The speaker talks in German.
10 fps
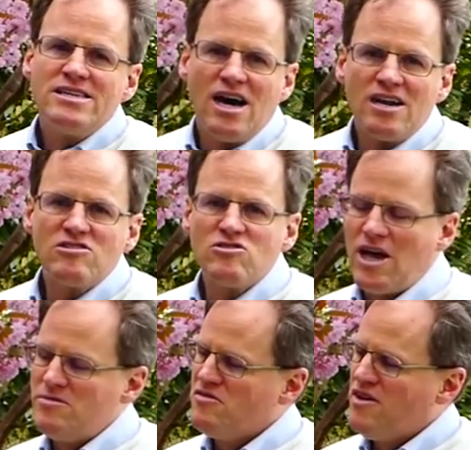die alles
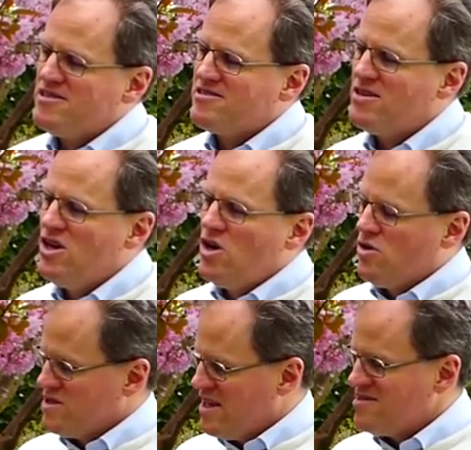zusammenfassen
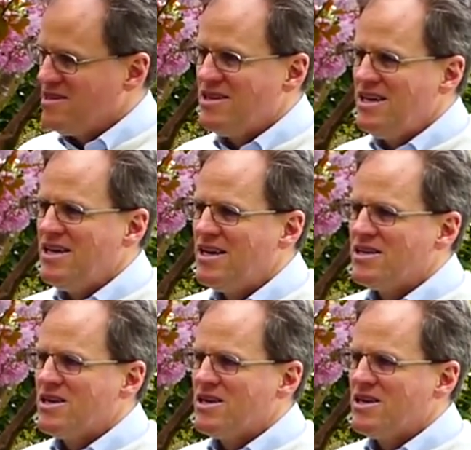und das sind die,